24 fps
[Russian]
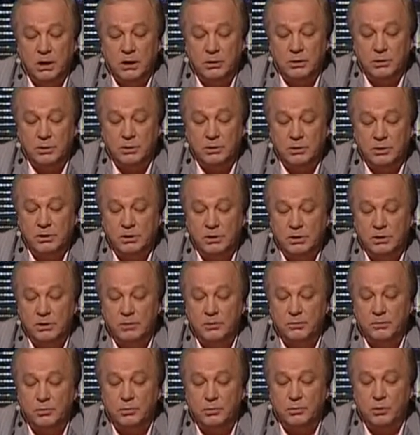который
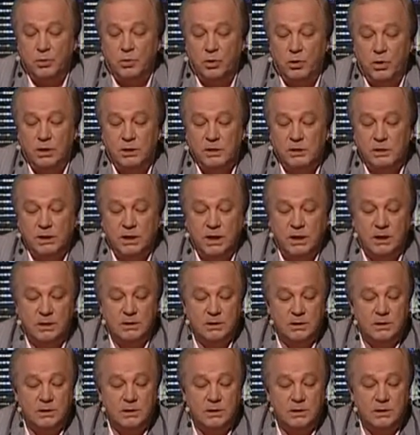держит бруклинские